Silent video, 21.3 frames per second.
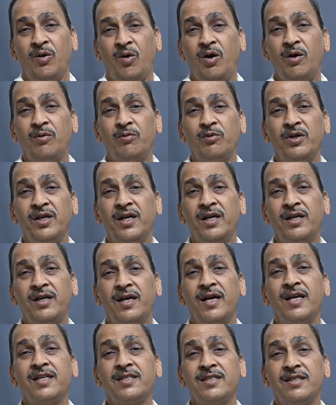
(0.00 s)
और वो एक
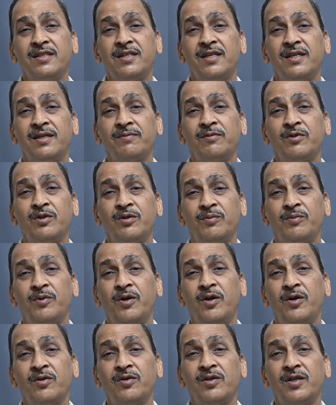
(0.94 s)
ऐसे धर्म को
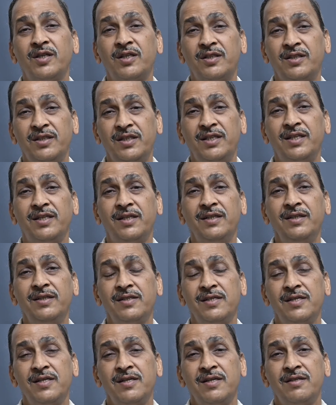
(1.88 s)
बिलोंग करते हैं
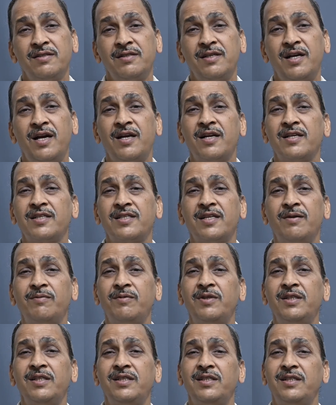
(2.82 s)
जहाँ
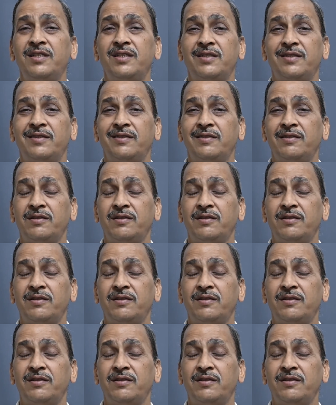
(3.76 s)
नशाबंदी है